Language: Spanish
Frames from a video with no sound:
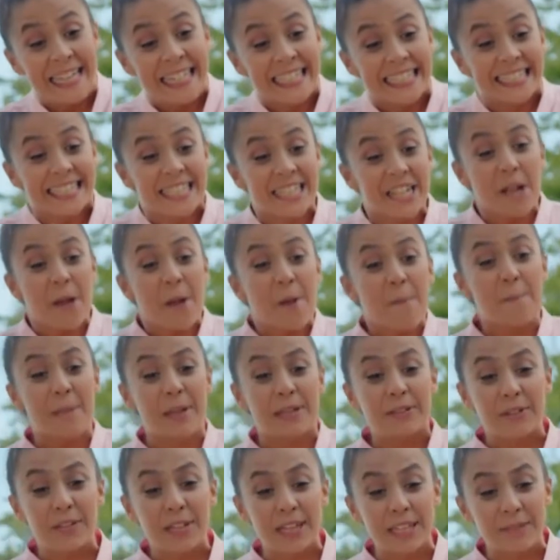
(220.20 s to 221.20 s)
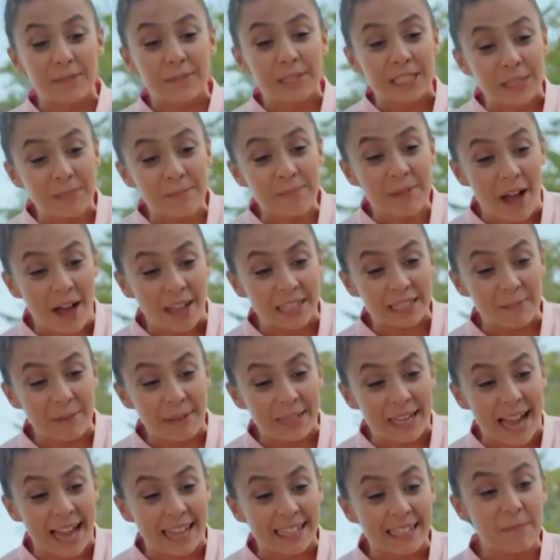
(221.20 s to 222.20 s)
señora, acabo de recordar que
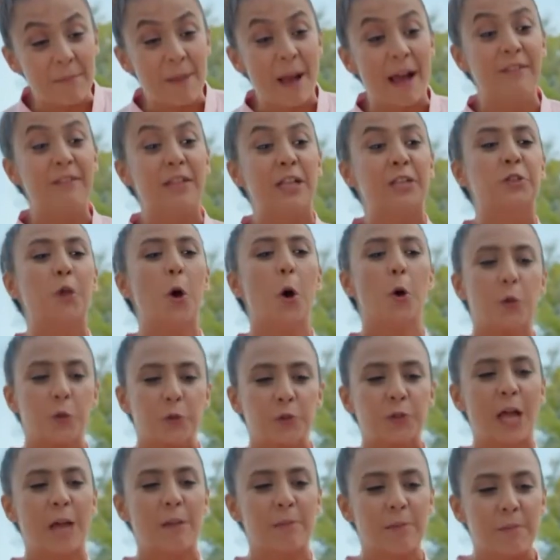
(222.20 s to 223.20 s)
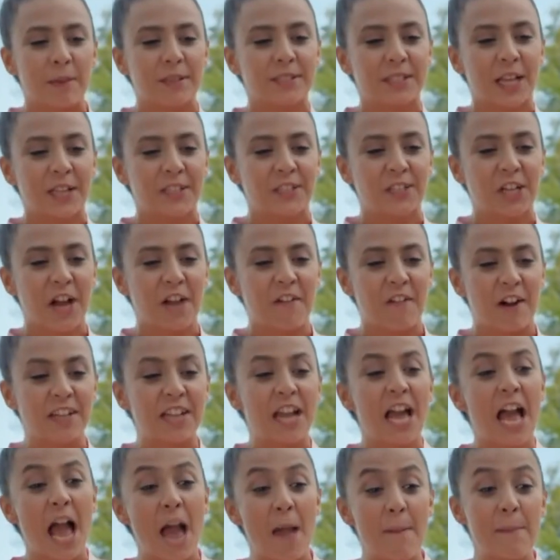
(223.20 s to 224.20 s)
tengo un aceite perfecto para darle masaje.
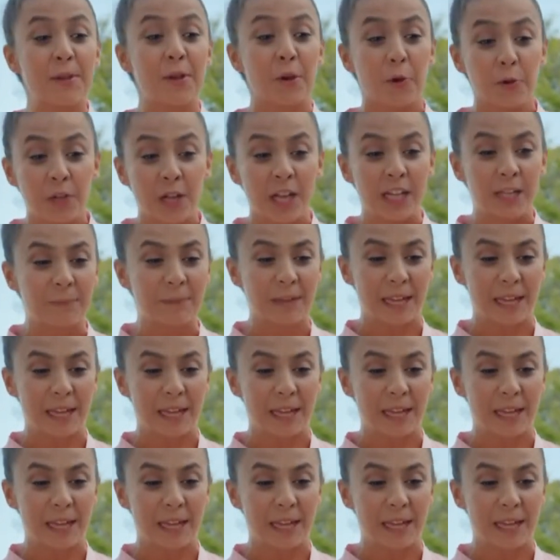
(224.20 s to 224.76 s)
Iré por él, ya